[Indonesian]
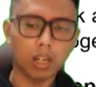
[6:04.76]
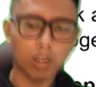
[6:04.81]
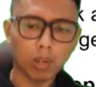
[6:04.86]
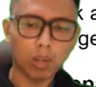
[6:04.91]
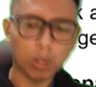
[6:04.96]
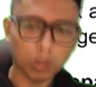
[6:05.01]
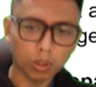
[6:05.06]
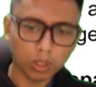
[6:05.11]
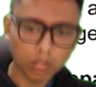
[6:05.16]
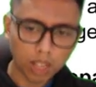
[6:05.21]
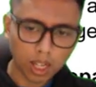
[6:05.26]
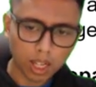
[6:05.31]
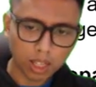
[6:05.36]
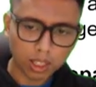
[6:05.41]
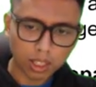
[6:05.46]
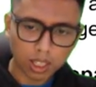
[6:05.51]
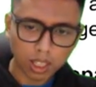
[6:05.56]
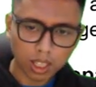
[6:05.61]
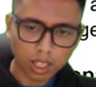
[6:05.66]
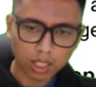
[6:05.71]
berikutnya
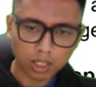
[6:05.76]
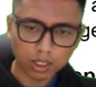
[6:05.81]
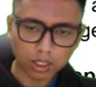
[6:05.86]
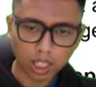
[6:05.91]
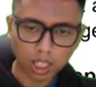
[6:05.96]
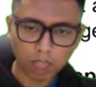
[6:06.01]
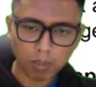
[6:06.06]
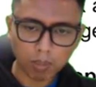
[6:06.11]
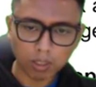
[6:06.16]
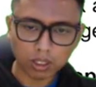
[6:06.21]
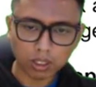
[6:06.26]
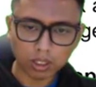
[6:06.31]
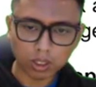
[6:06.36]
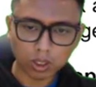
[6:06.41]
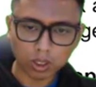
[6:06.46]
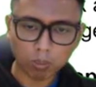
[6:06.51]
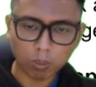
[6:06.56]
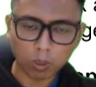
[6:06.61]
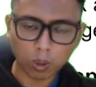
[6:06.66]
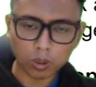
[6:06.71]
adalah segmen
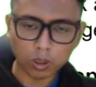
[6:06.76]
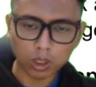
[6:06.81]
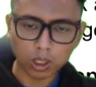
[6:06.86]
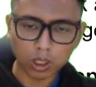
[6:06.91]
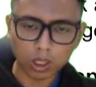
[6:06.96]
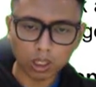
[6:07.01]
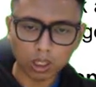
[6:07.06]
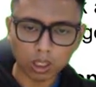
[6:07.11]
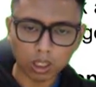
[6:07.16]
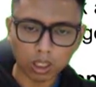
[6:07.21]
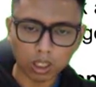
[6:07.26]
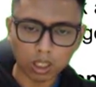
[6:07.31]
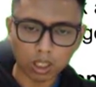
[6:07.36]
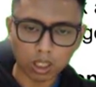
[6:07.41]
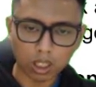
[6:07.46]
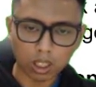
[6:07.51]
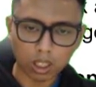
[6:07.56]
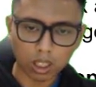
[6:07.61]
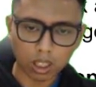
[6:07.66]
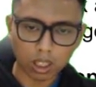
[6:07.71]
subduksi
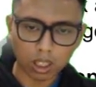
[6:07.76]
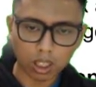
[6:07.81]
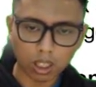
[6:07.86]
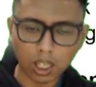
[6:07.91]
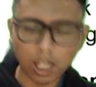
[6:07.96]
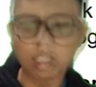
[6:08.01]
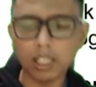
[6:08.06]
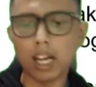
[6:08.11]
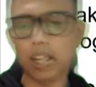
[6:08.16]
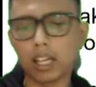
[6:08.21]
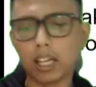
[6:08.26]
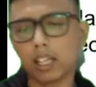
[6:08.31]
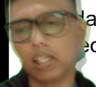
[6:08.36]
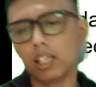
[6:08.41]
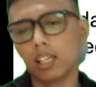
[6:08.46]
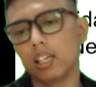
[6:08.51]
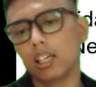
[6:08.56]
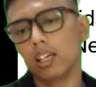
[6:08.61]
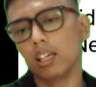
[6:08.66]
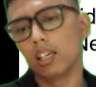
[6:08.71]
landai,
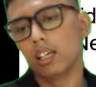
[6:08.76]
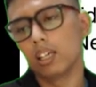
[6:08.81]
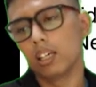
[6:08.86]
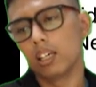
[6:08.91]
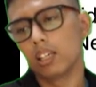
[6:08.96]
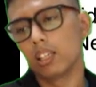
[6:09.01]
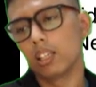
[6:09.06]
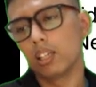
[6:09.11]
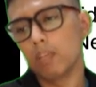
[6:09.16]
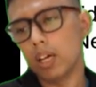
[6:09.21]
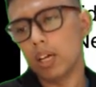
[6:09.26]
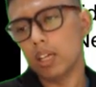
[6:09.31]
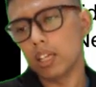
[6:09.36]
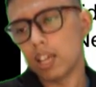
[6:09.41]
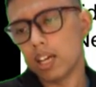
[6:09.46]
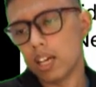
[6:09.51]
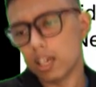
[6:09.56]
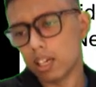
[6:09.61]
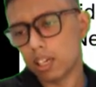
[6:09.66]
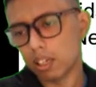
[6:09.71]
di
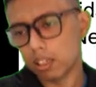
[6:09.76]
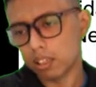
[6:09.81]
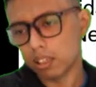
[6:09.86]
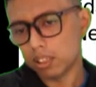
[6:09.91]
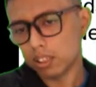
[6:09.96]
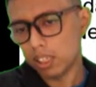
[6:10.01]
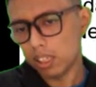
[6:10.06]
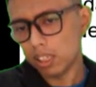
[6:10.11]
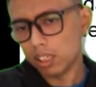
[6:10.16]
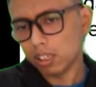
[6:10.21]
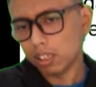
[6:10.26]
mana di